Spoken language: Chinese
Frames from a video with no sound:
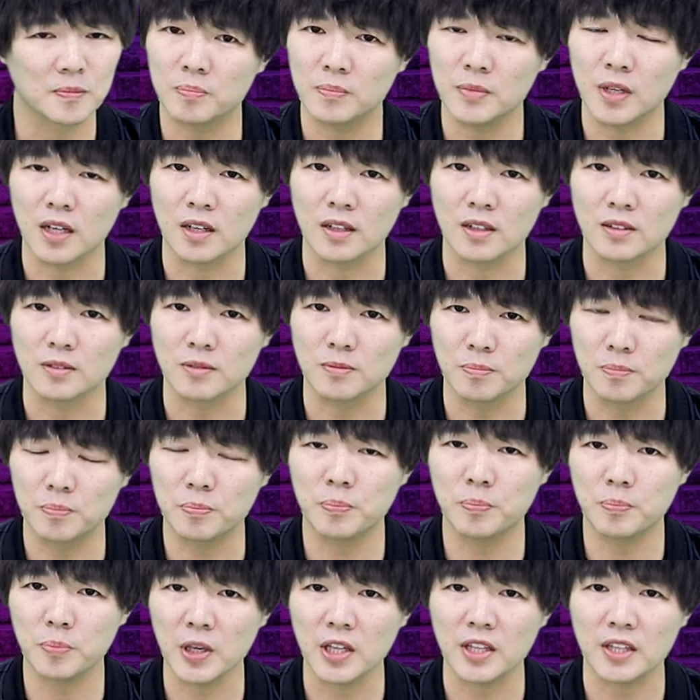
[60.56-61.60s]
呃
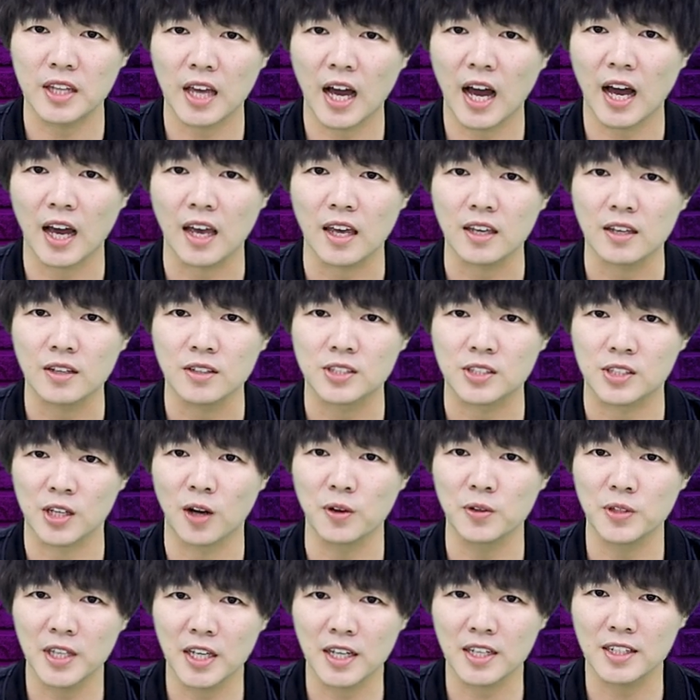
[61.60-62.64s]
变态想
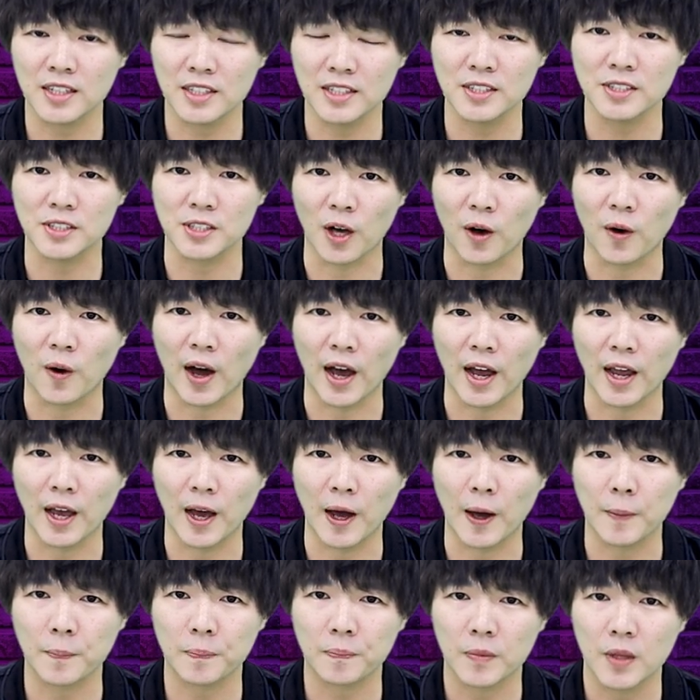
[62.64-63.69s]
要阉割小孩
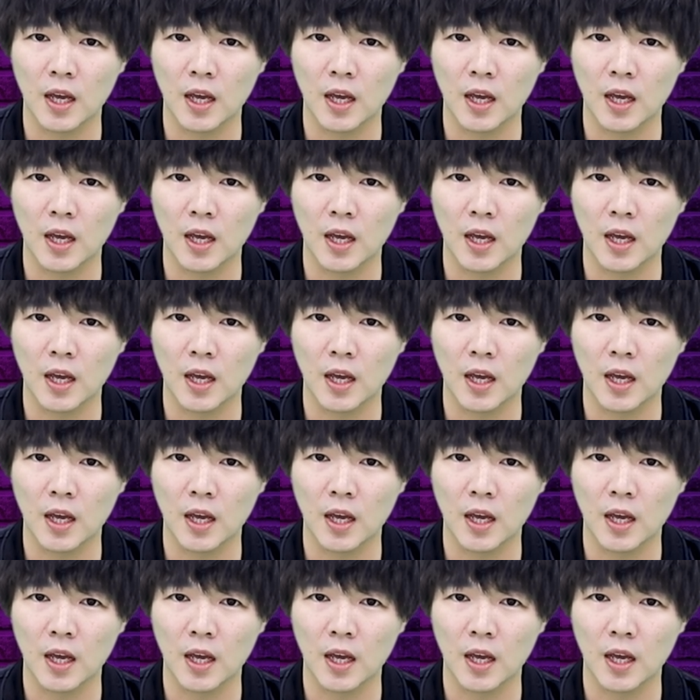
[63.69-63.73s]
啊？